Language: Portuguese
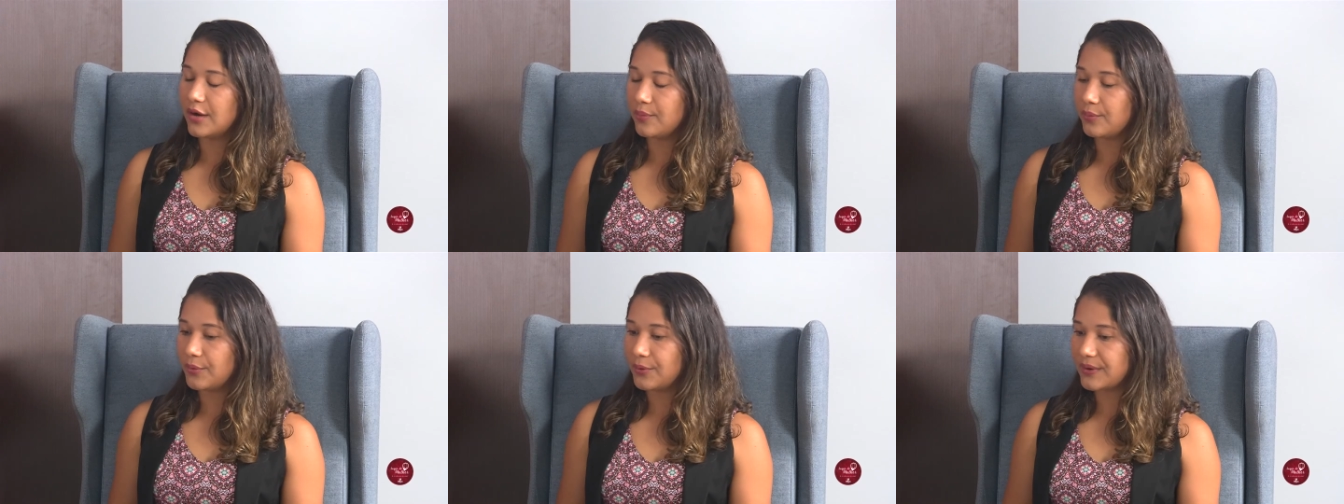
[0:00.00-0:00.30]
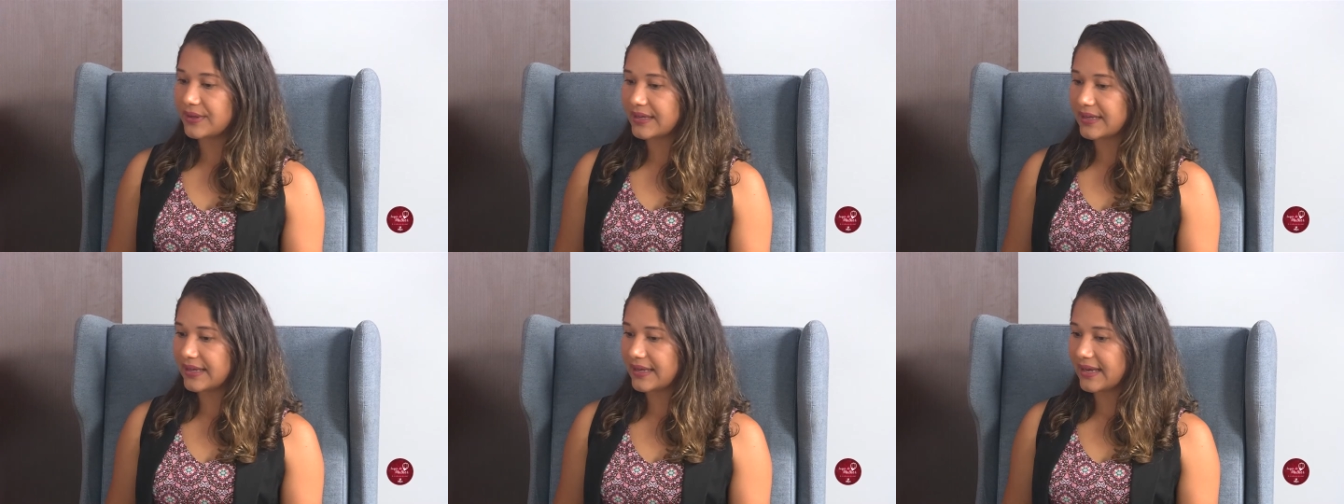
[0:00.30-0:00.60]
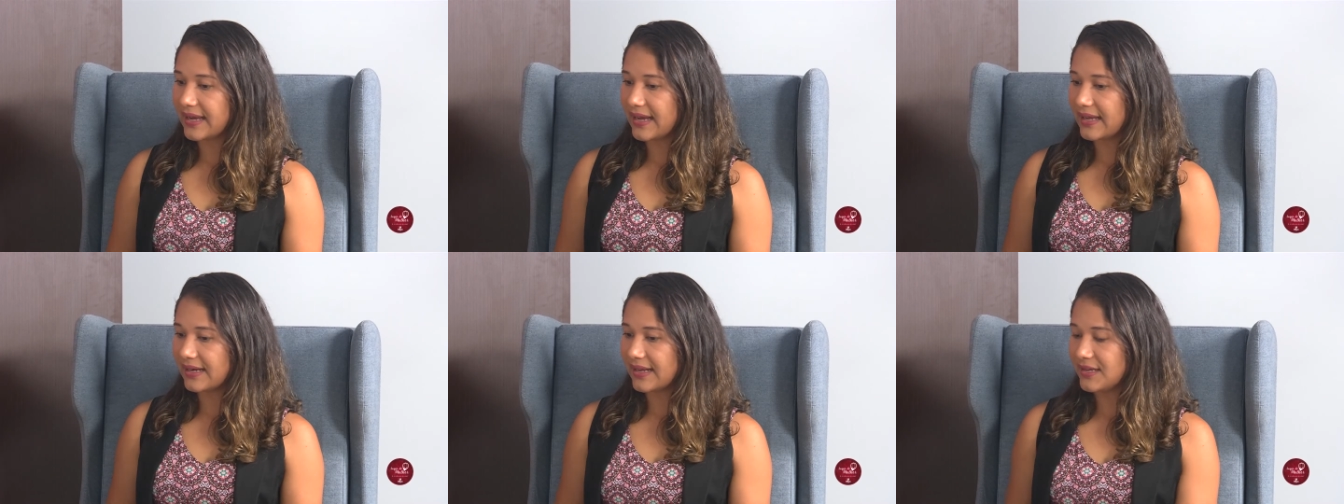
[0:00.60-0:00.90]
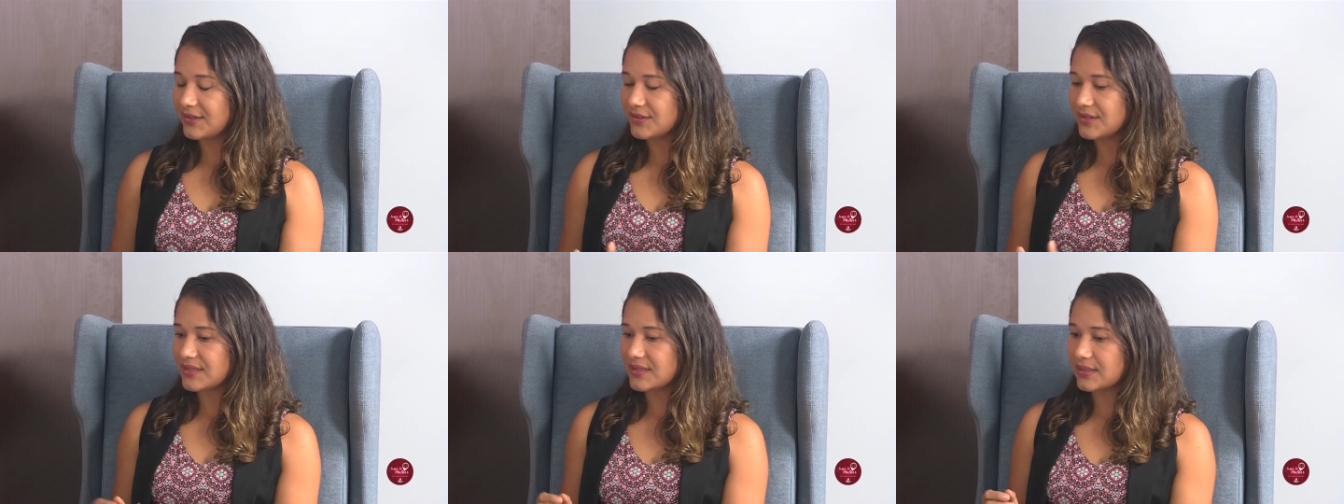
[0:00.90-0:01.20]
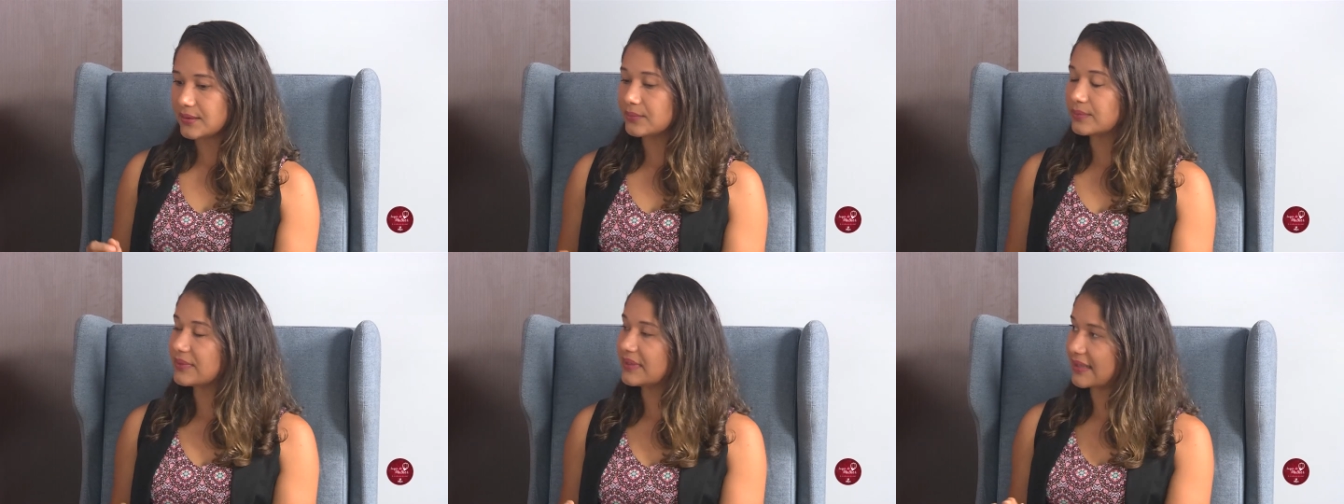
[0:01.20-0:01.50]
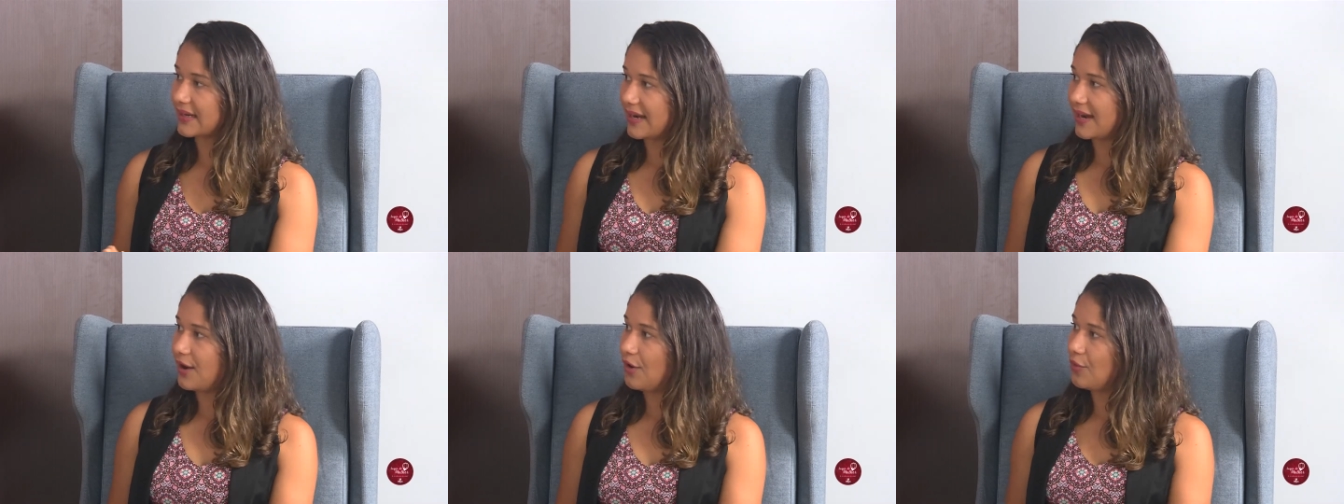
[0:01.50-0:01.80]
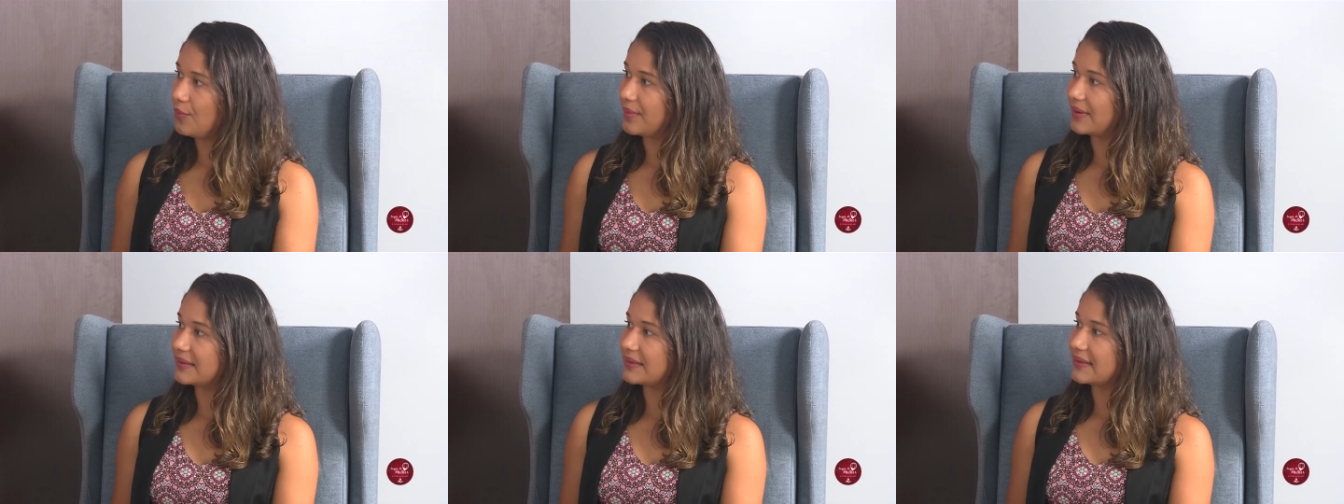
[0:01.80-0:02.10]
porque além de ser um
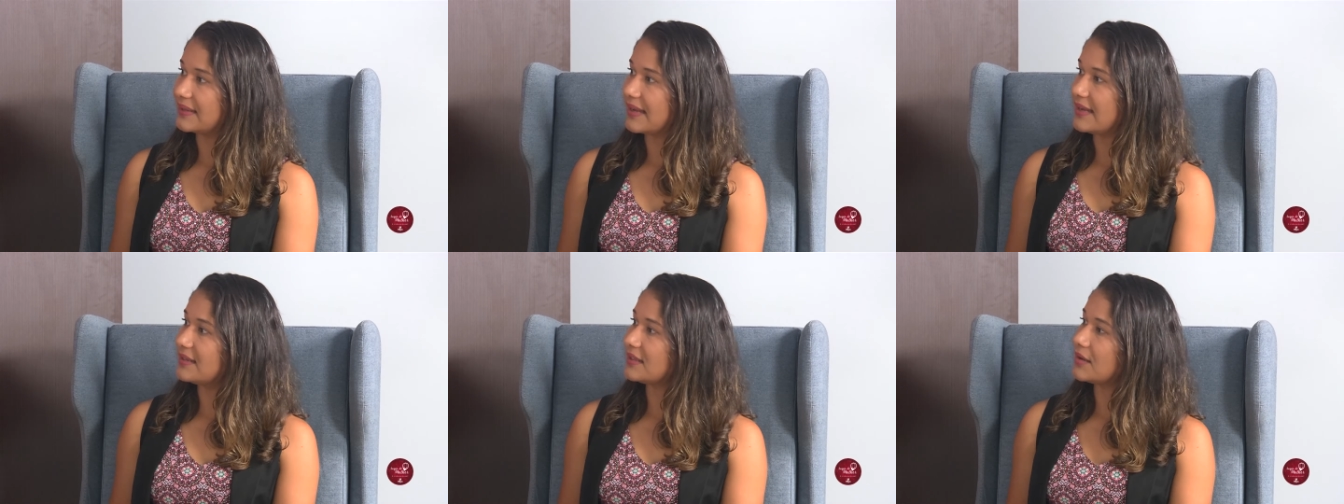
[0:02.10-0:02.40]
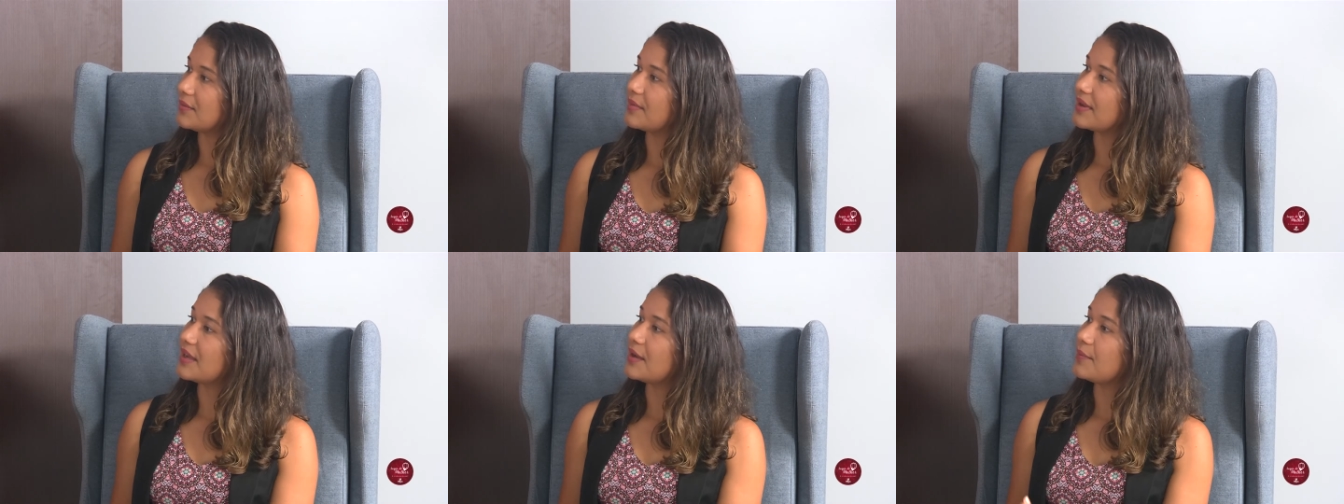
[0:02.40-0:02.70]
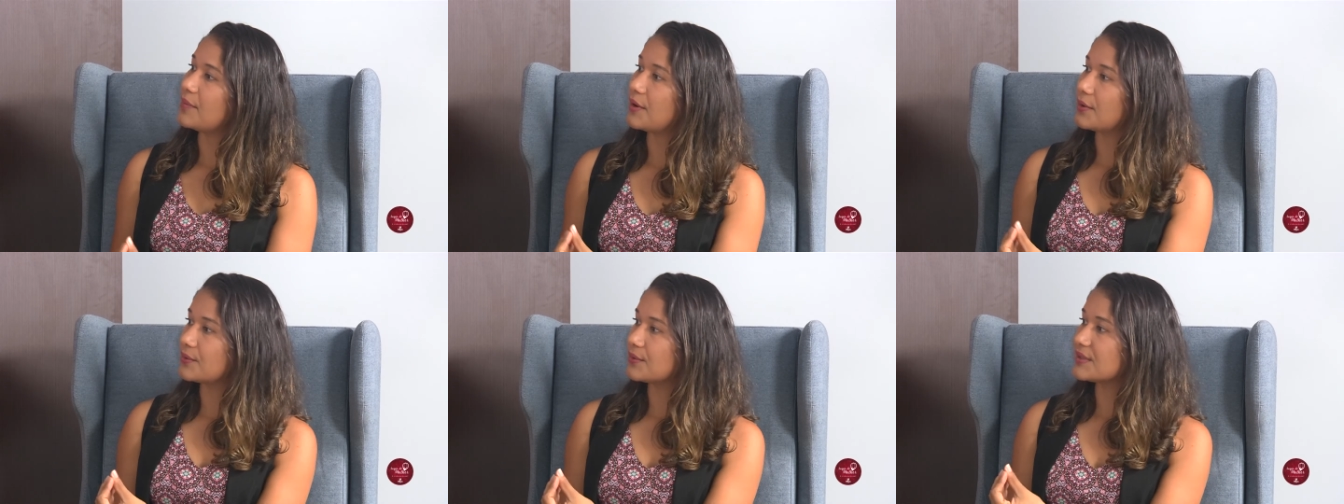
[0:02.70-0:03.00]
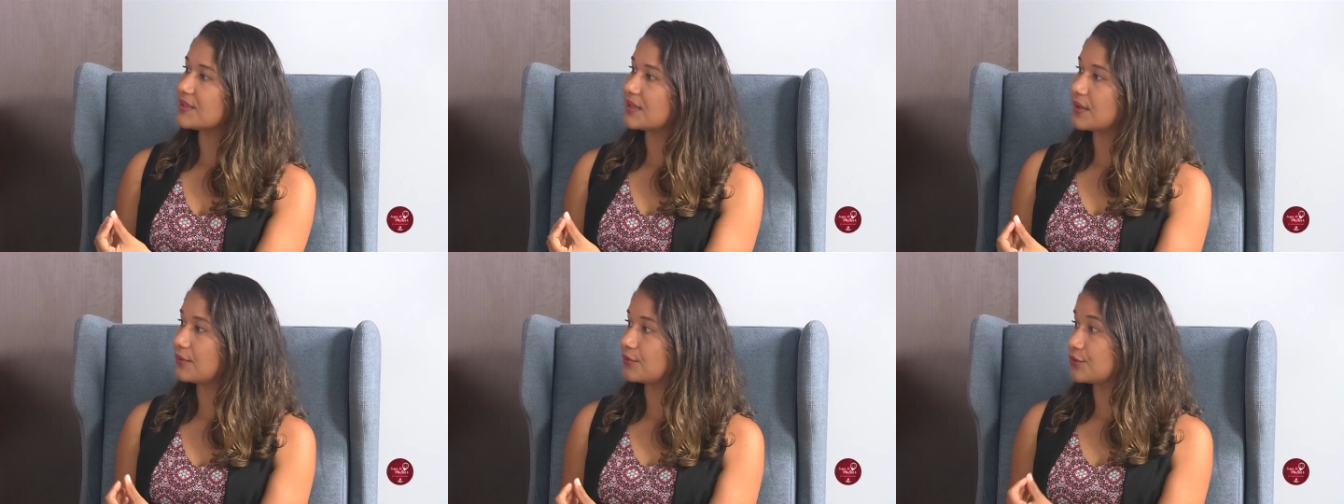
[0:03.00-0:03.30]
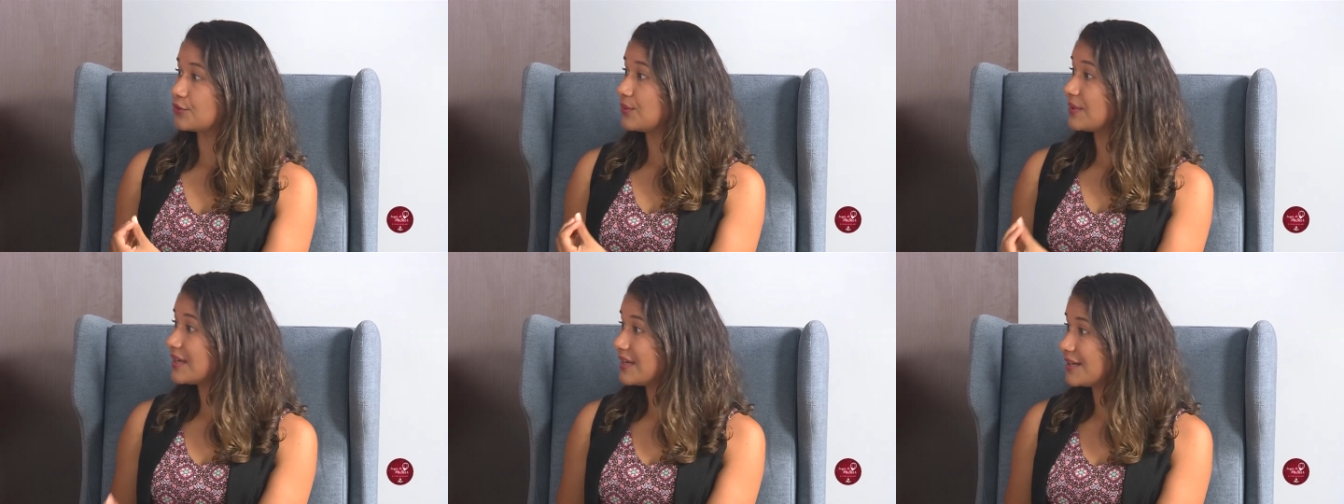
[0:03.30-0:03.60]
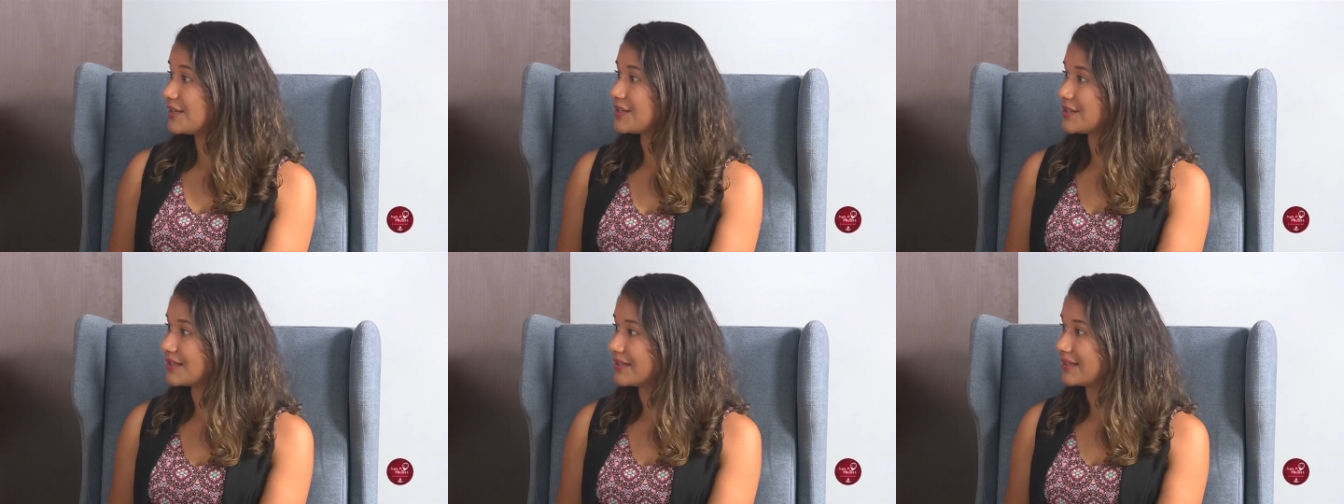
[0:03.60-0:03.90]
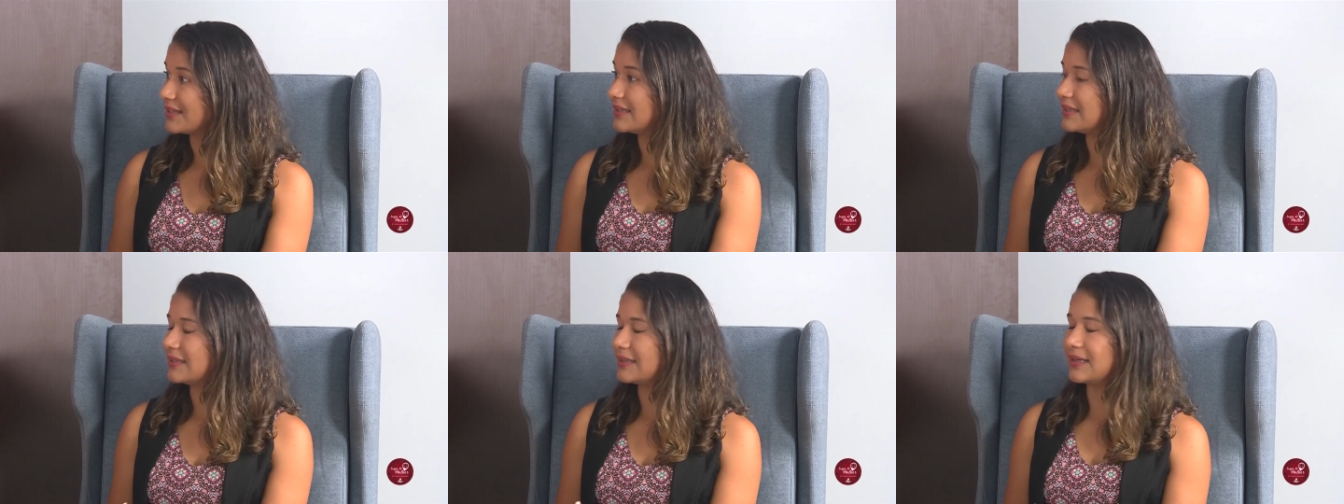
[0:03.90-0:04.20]
trauma, tem também repercussão jurídica.